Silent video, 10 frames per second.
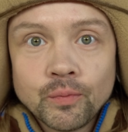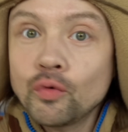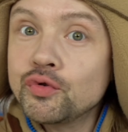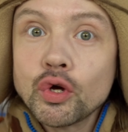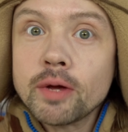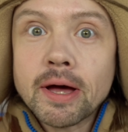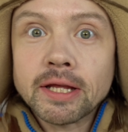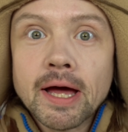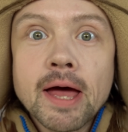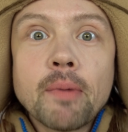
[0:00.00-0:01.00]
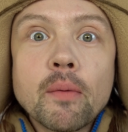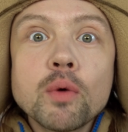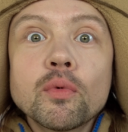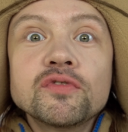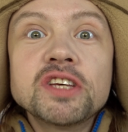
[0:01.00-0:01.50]
ну все, ребята,
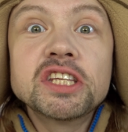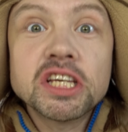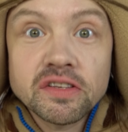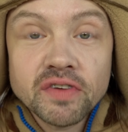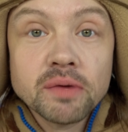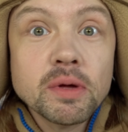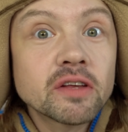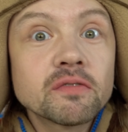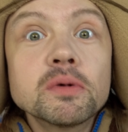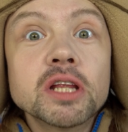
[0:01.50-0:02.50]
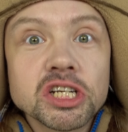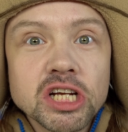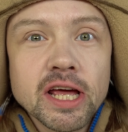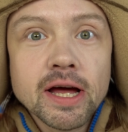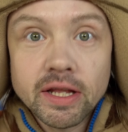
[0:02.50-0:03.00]
по-моему, все 10 фрагментов мы
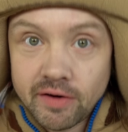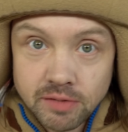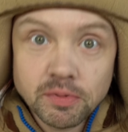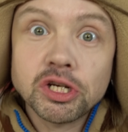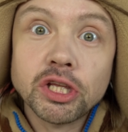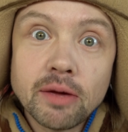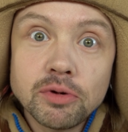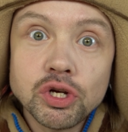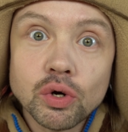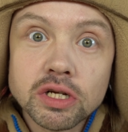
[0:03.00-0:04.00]
нашли. Давайте посчитаем еще